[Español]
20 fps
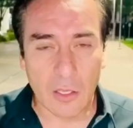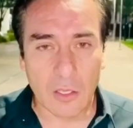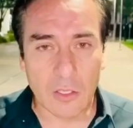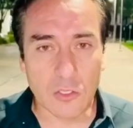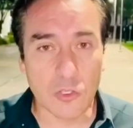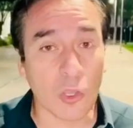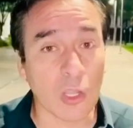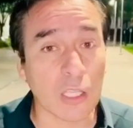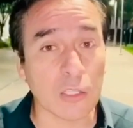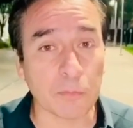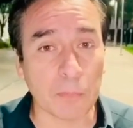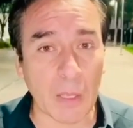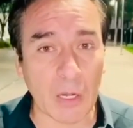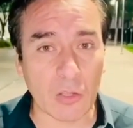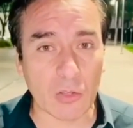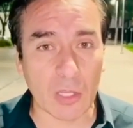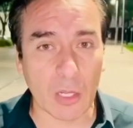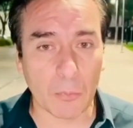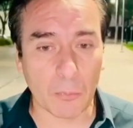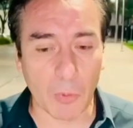yo que
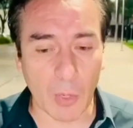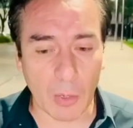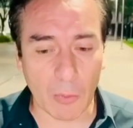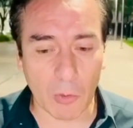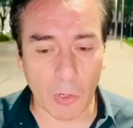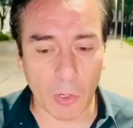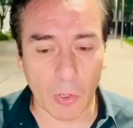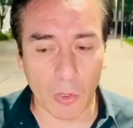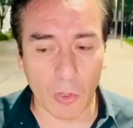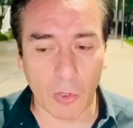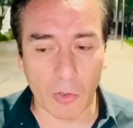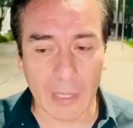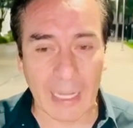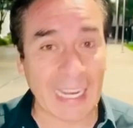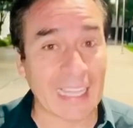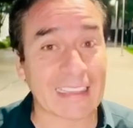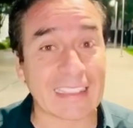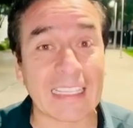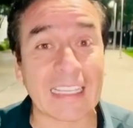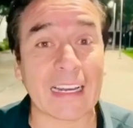espero del pueblo de
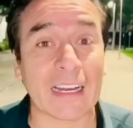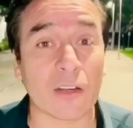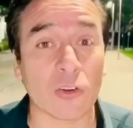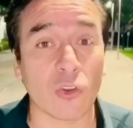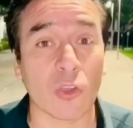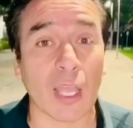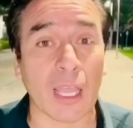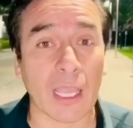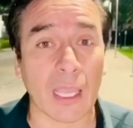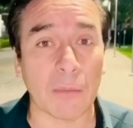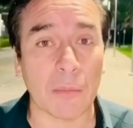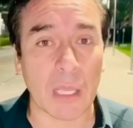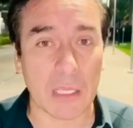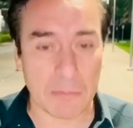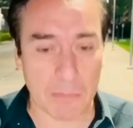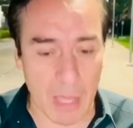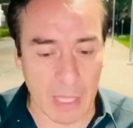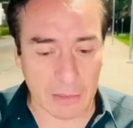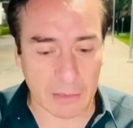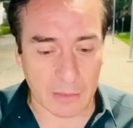la Tierra Roja que me
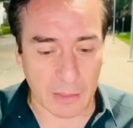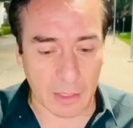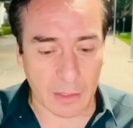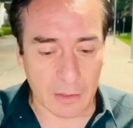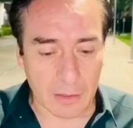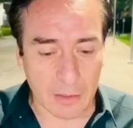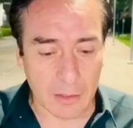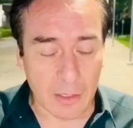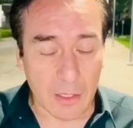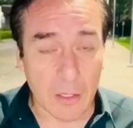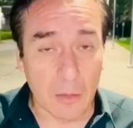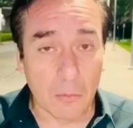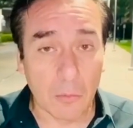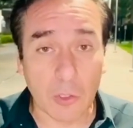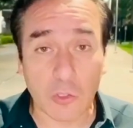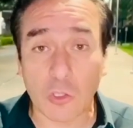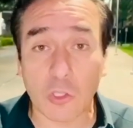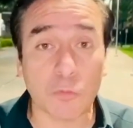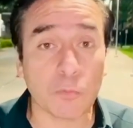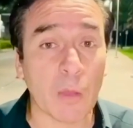imanta,
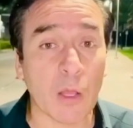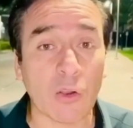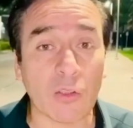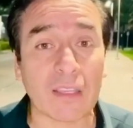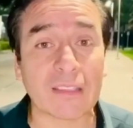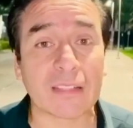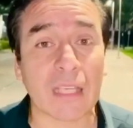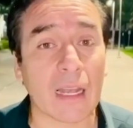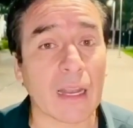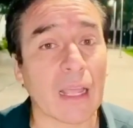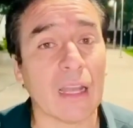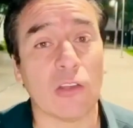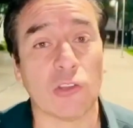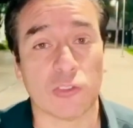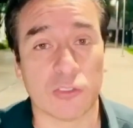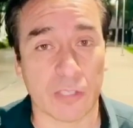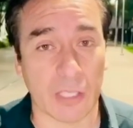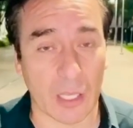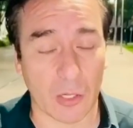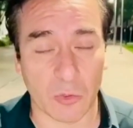pues yo espero que salgan
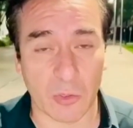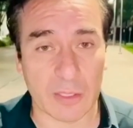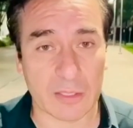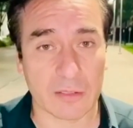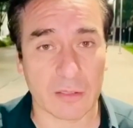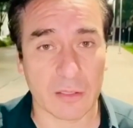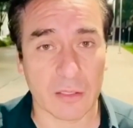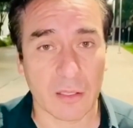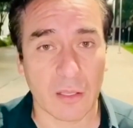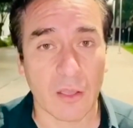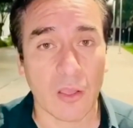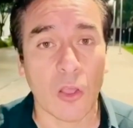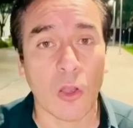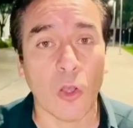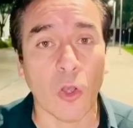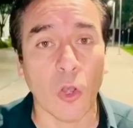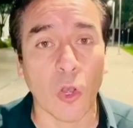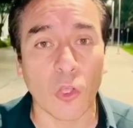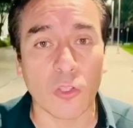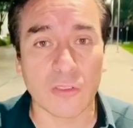los héroes,
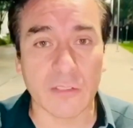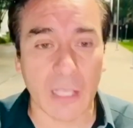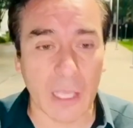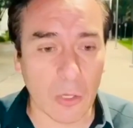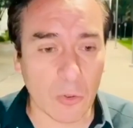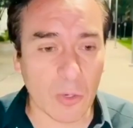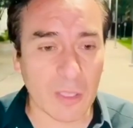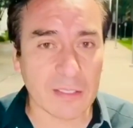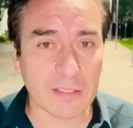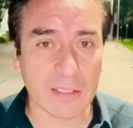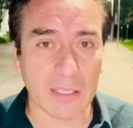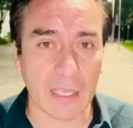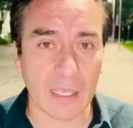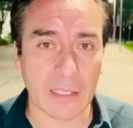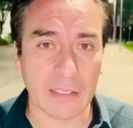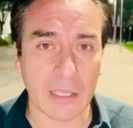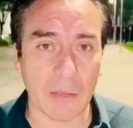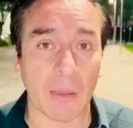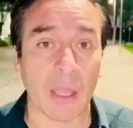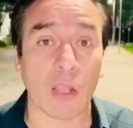los héroes
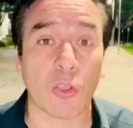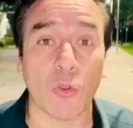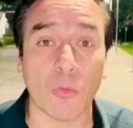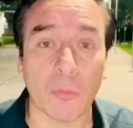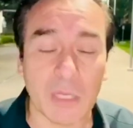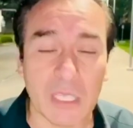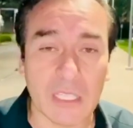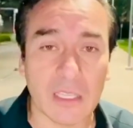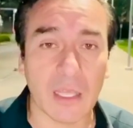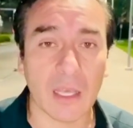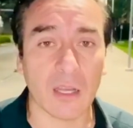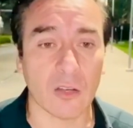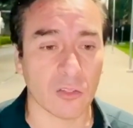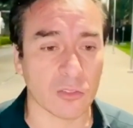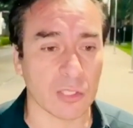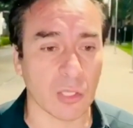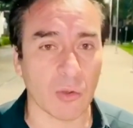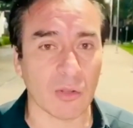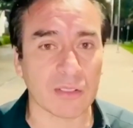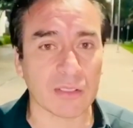que llevan comida,
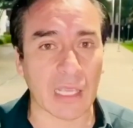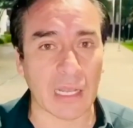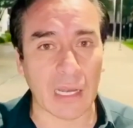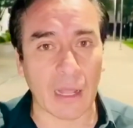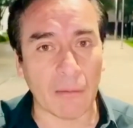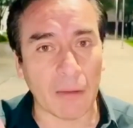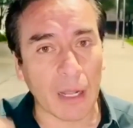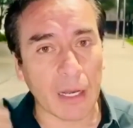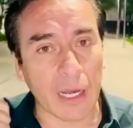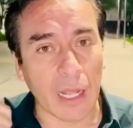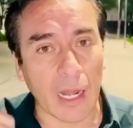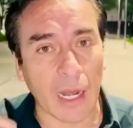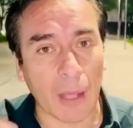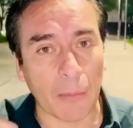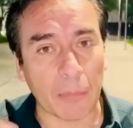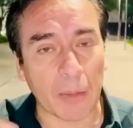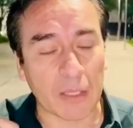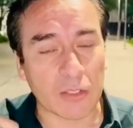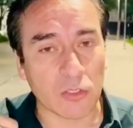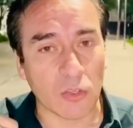los héroes que le hablan a la
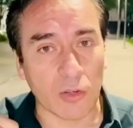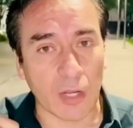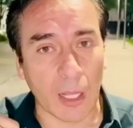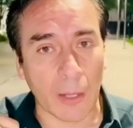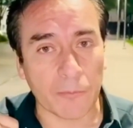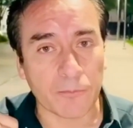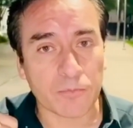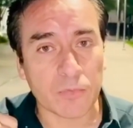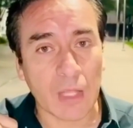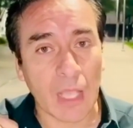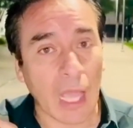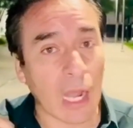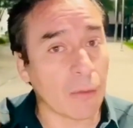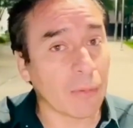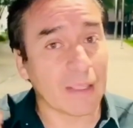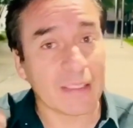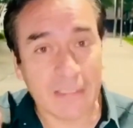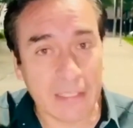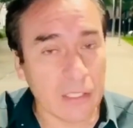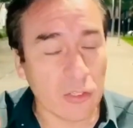persona, al
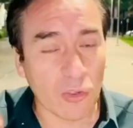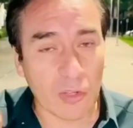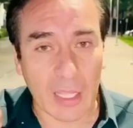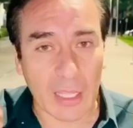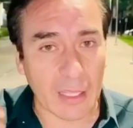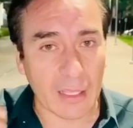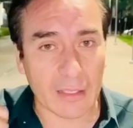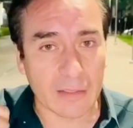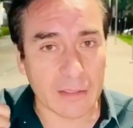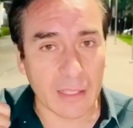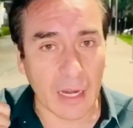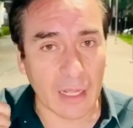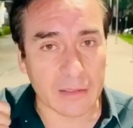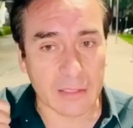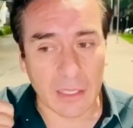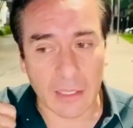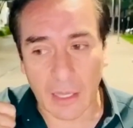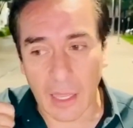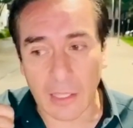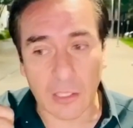vecino que es
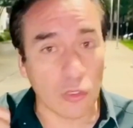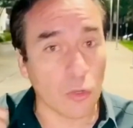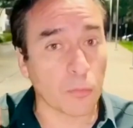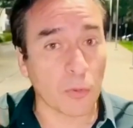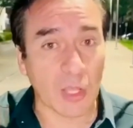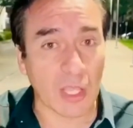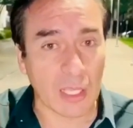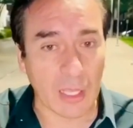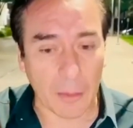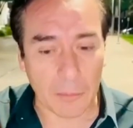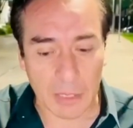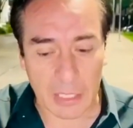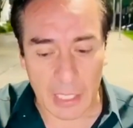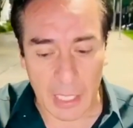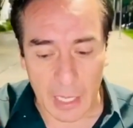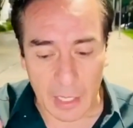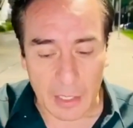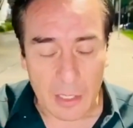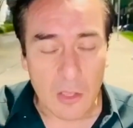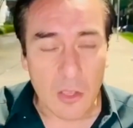grande de edad y no puede
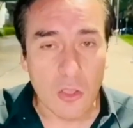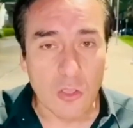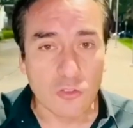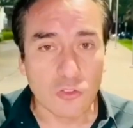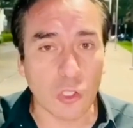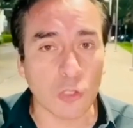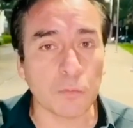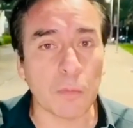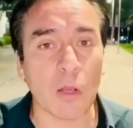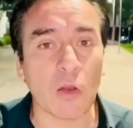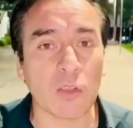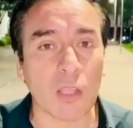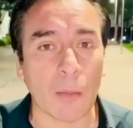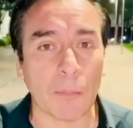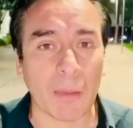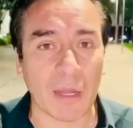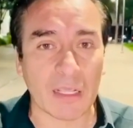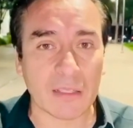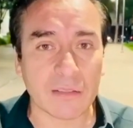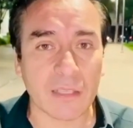caminar. Yo espero que
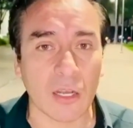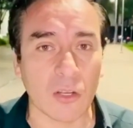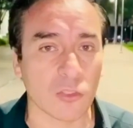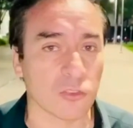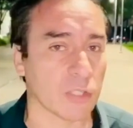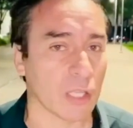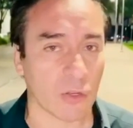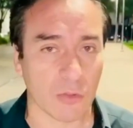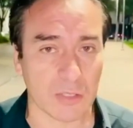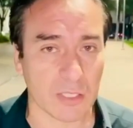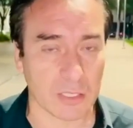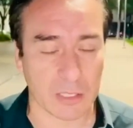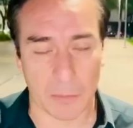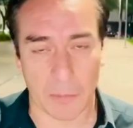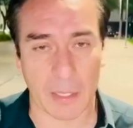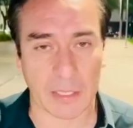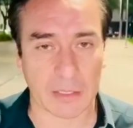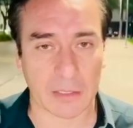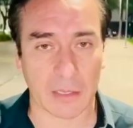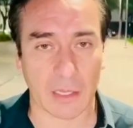aparezcan los héroes de
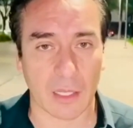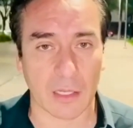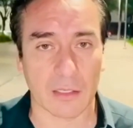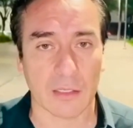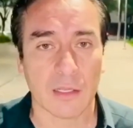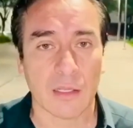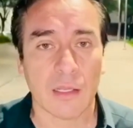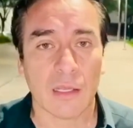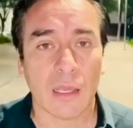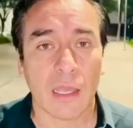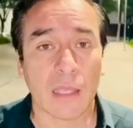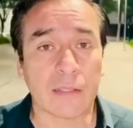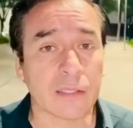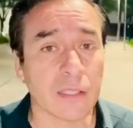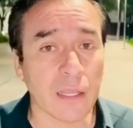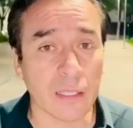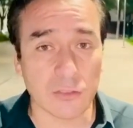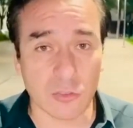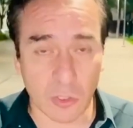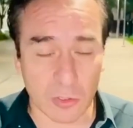Tepatitlán. Esa
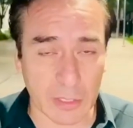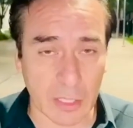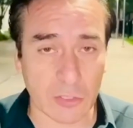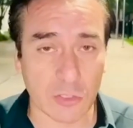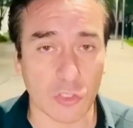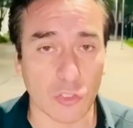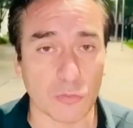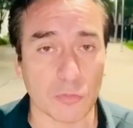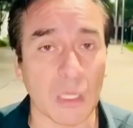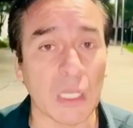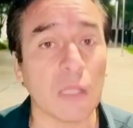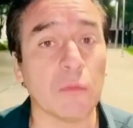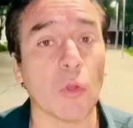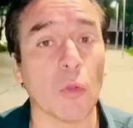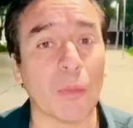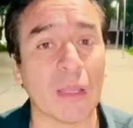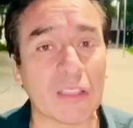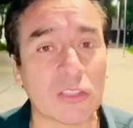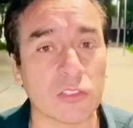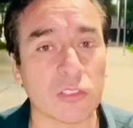es la exhortación. Vienen
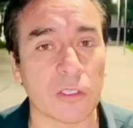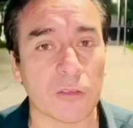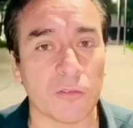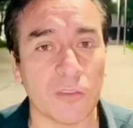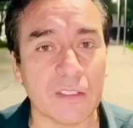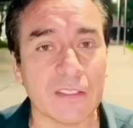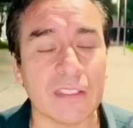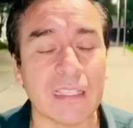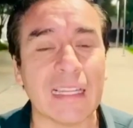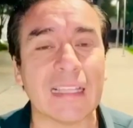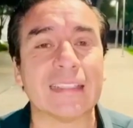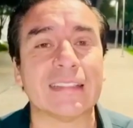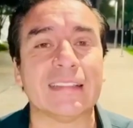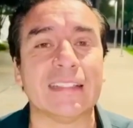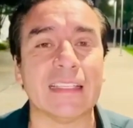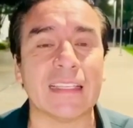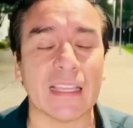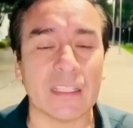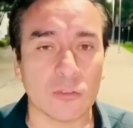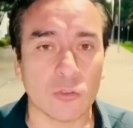momentos difíciles,
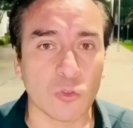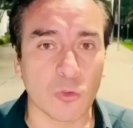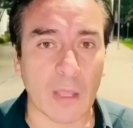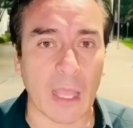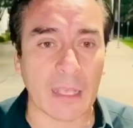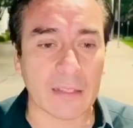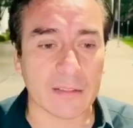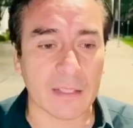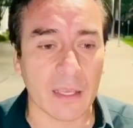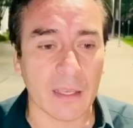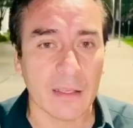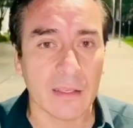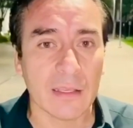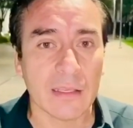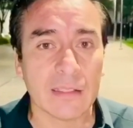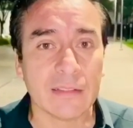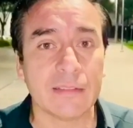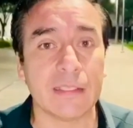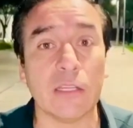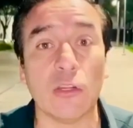siga en su casa.
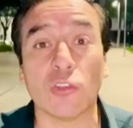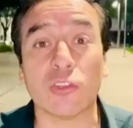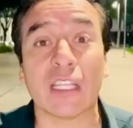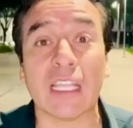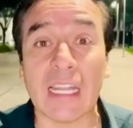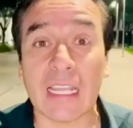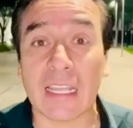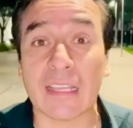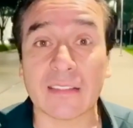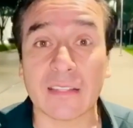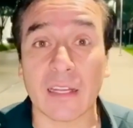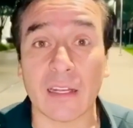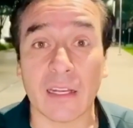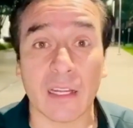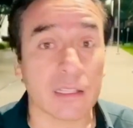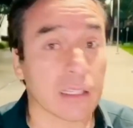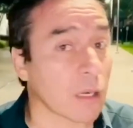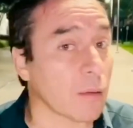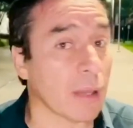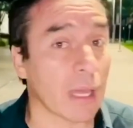Si no tiene que salir
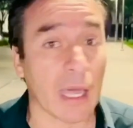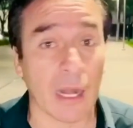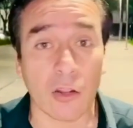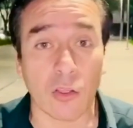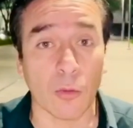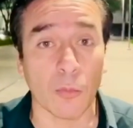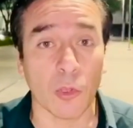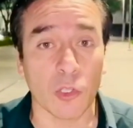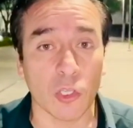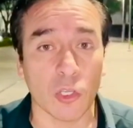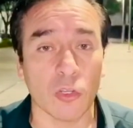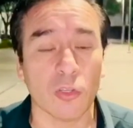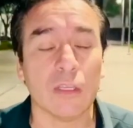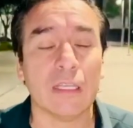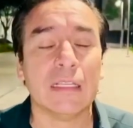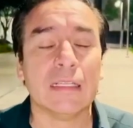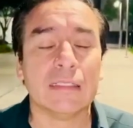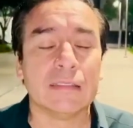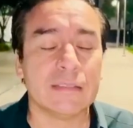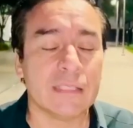a trabajar como yo,
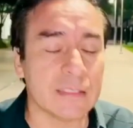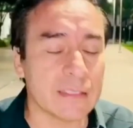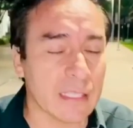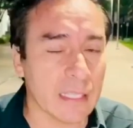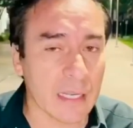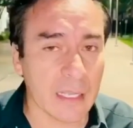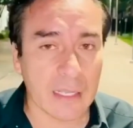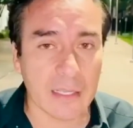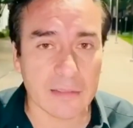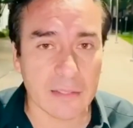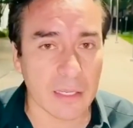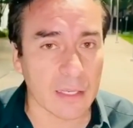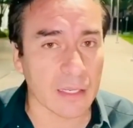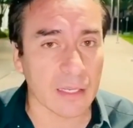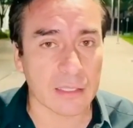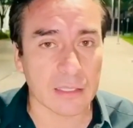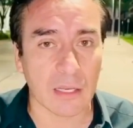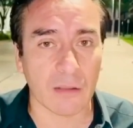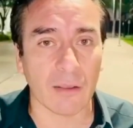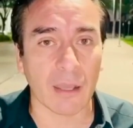si tiene que salir
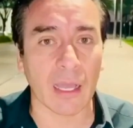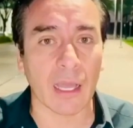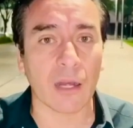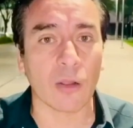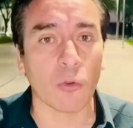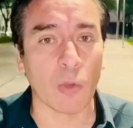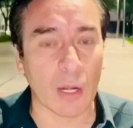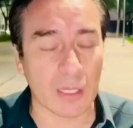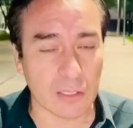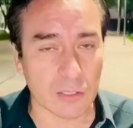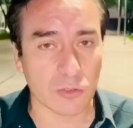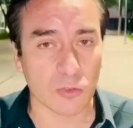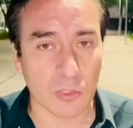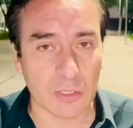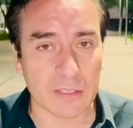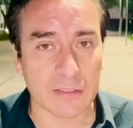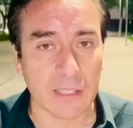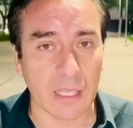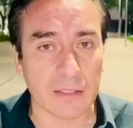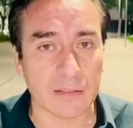a trabajar, guarde su
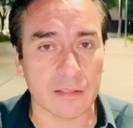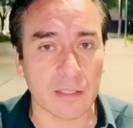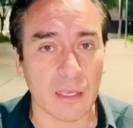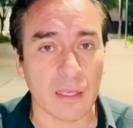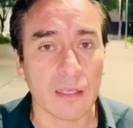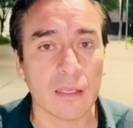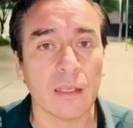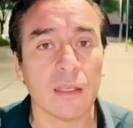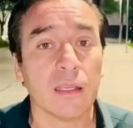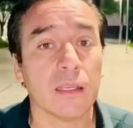distancia.